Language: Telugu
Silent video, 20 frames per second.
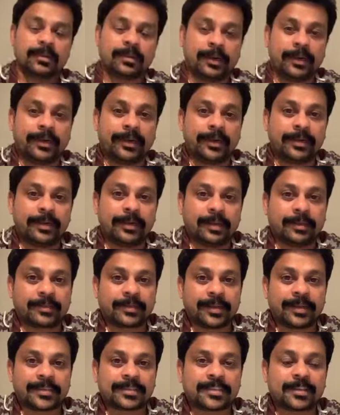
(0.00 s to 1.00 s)
రైట్ అండి
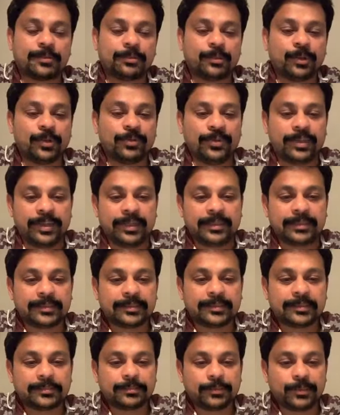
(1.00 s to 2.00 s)
అంతరిక్షం మూవీ
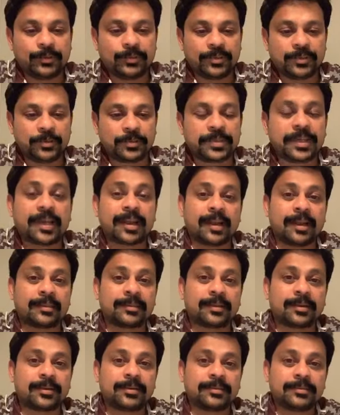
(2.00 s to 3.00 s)
మూవీ చూసారా
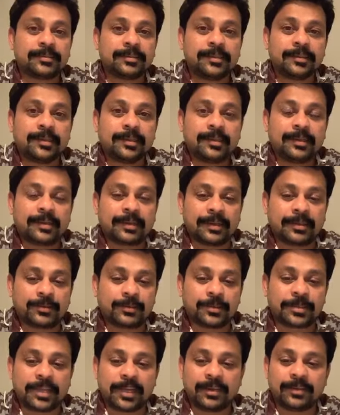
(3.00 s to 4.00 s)
అందరూ నేను
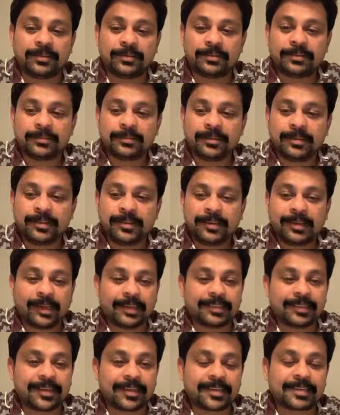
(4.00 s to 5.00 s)
చూశాను
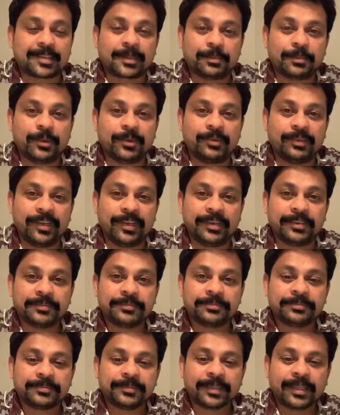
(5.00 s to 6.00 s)
అంతరిక్షం మూవీ
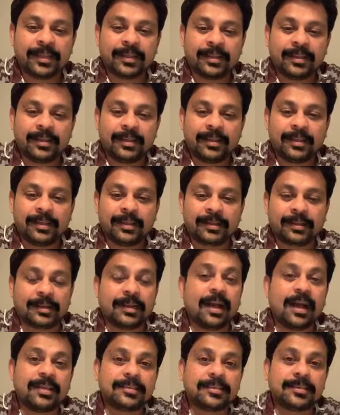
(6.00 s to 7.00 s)

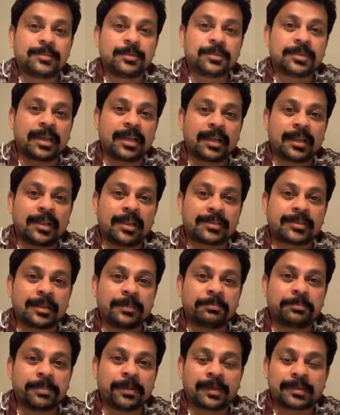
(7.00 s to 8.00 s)
గాజీ చూశారు కదా
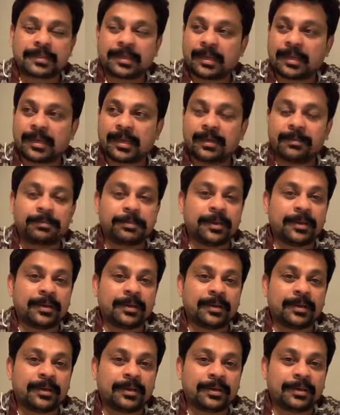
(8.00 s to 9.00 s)
సంకల్ప్
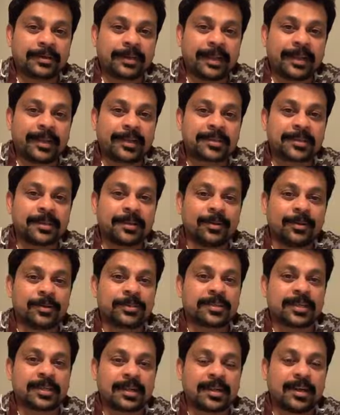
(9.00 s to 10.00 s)
డైరెక్షన్లో
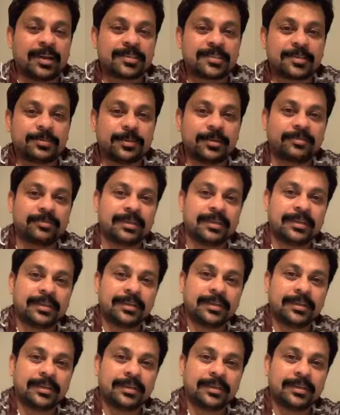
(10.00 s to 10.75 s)
వచ్చిన గాజీ మూవీ